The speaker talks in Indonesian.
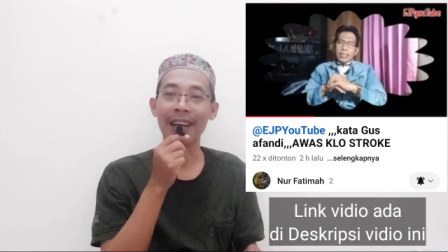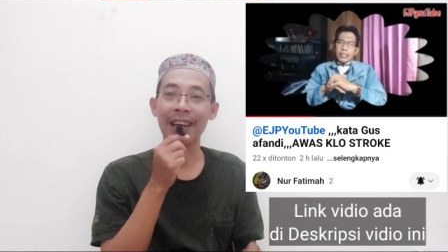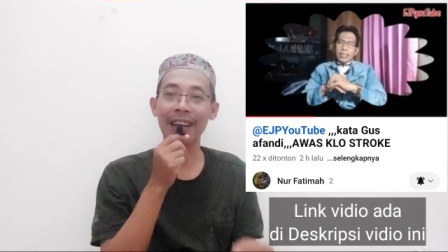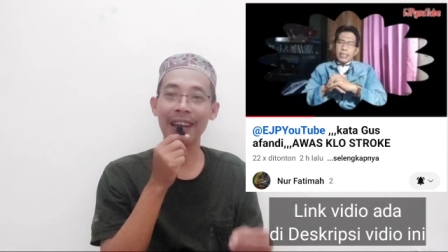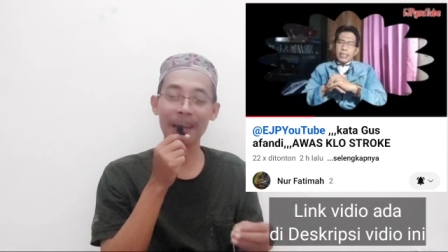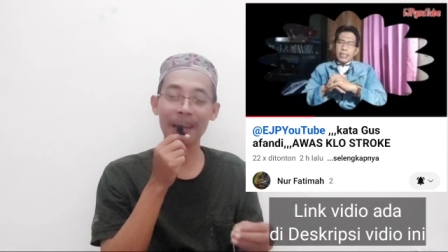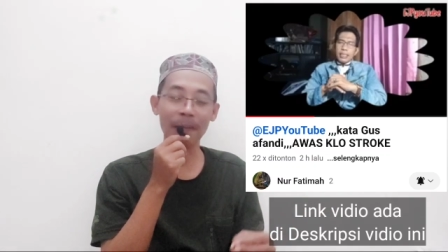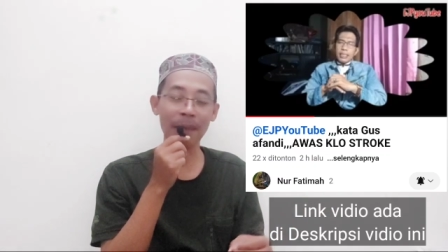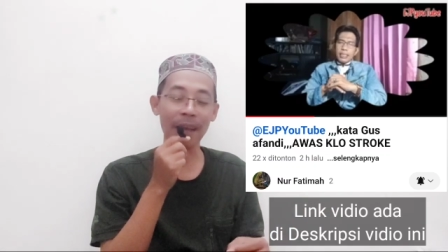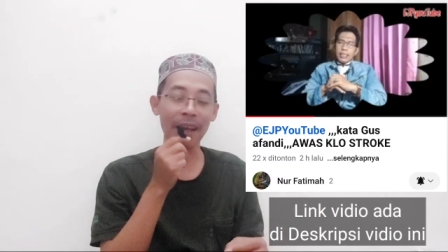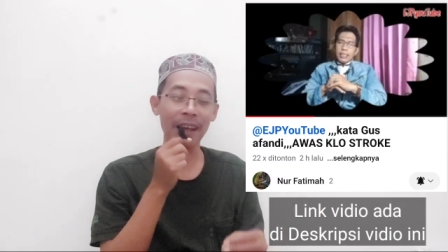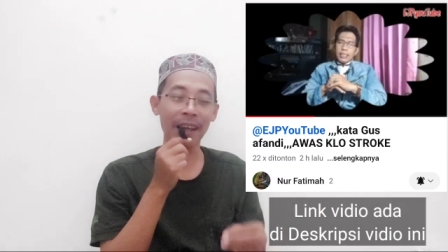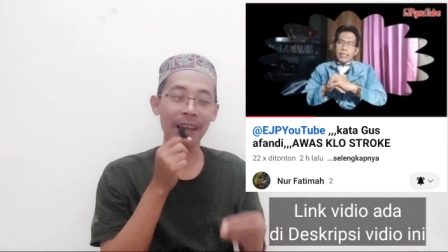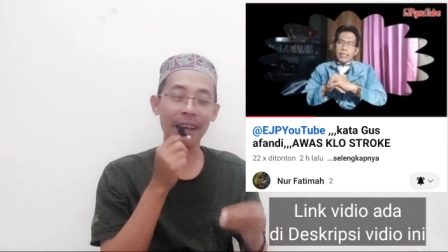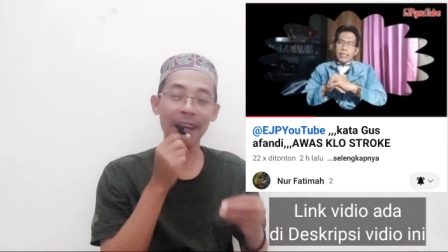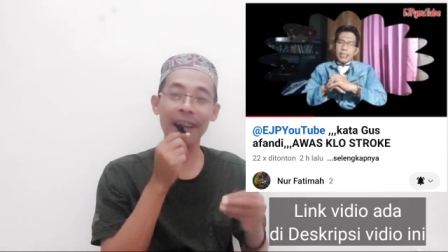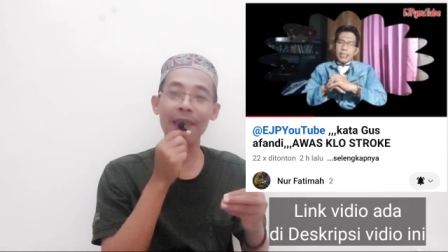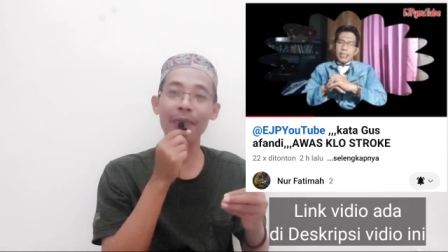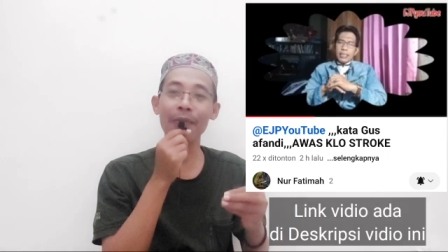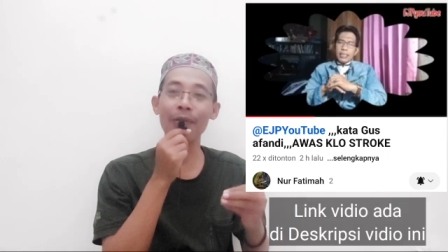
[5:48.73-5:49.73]
Kenapa?
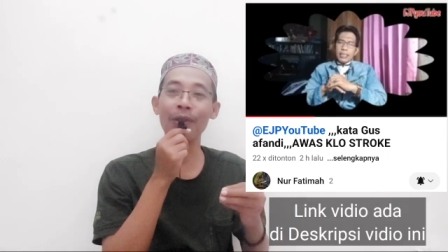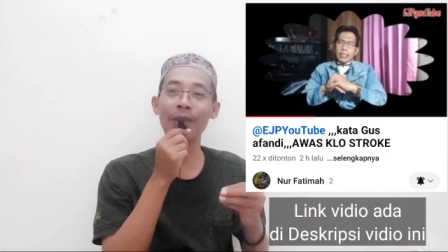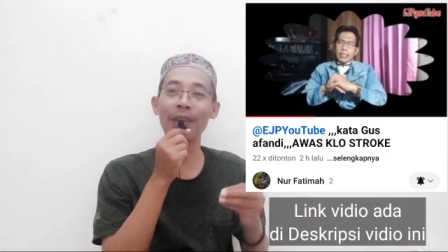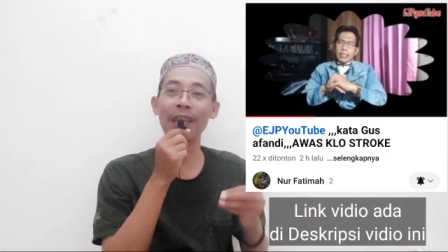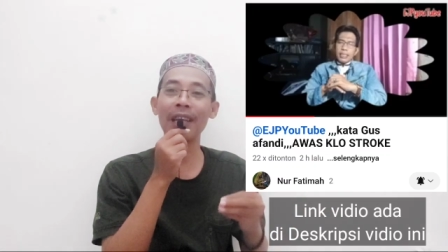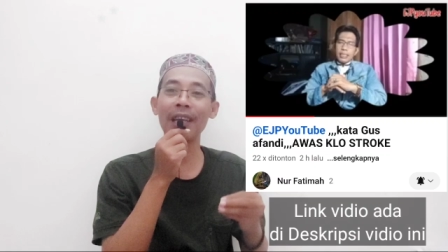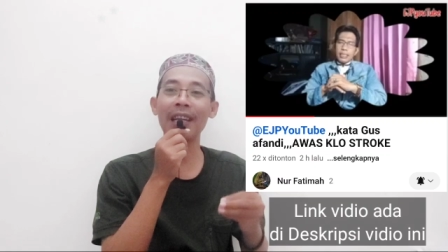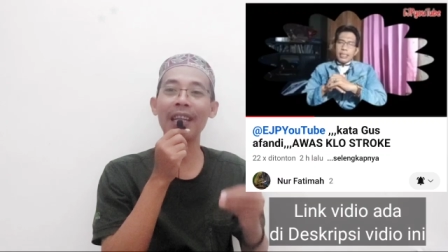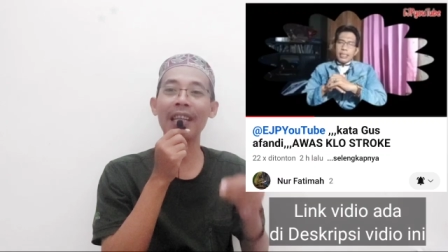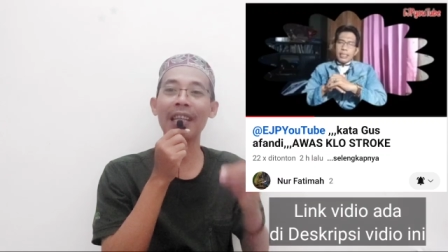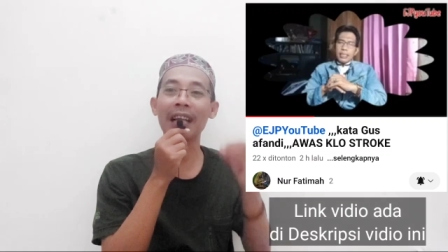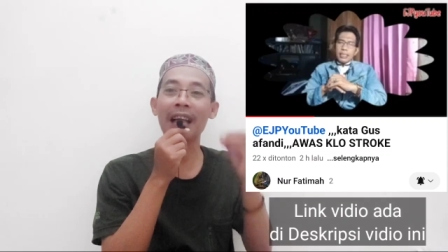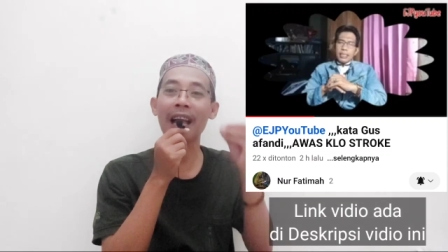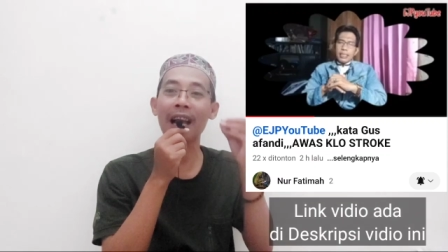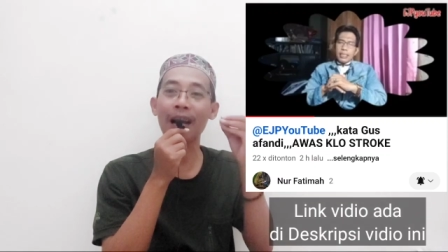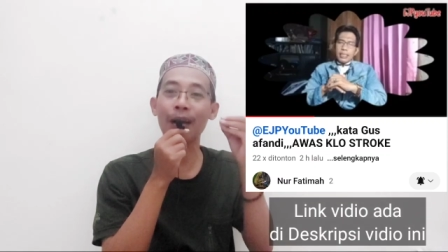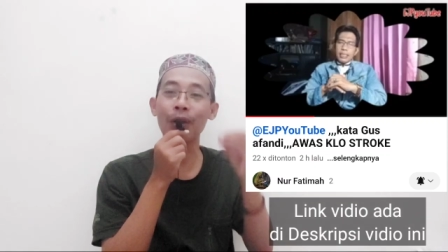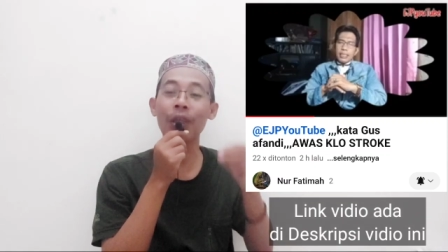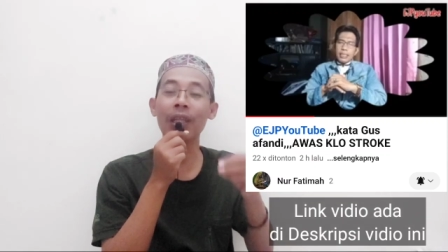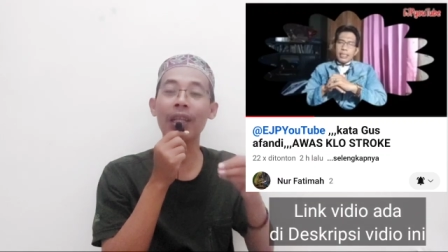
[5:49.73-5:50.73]
Karena mungkin
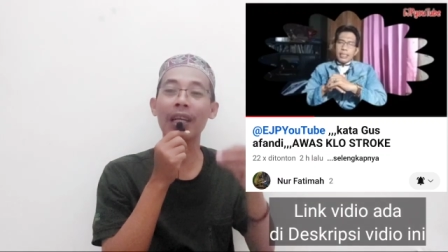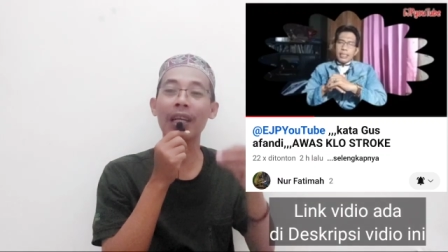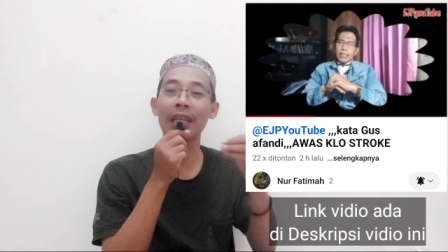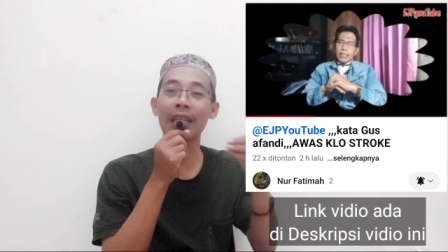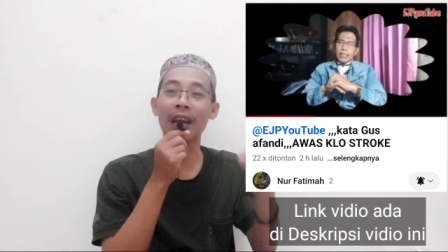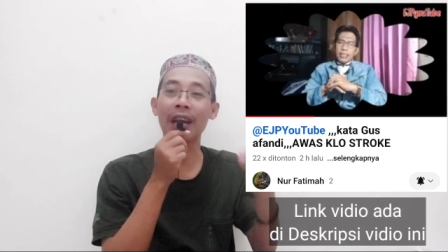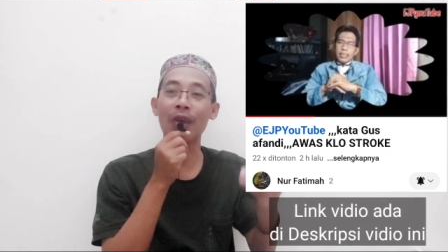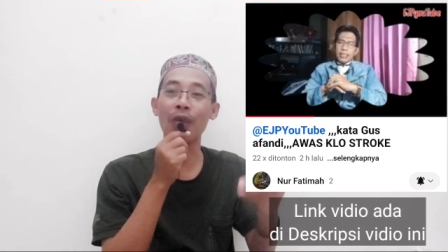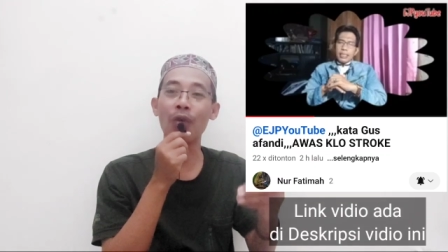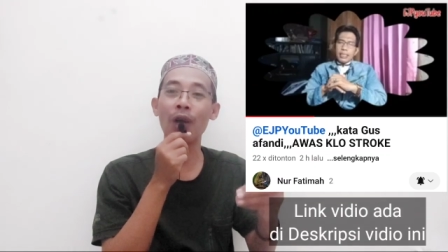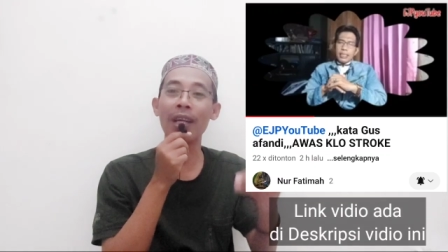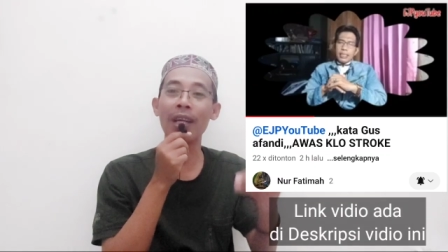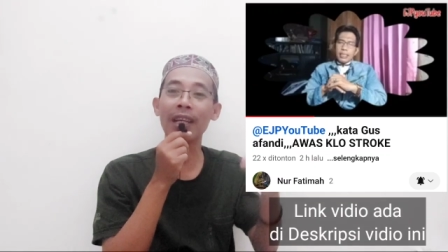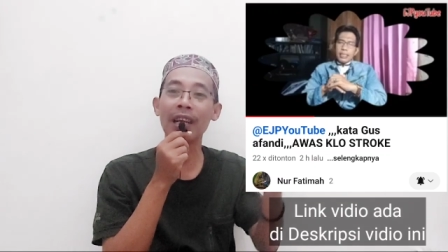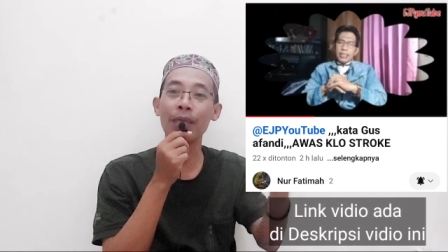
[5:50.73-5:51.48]
takut ketahuan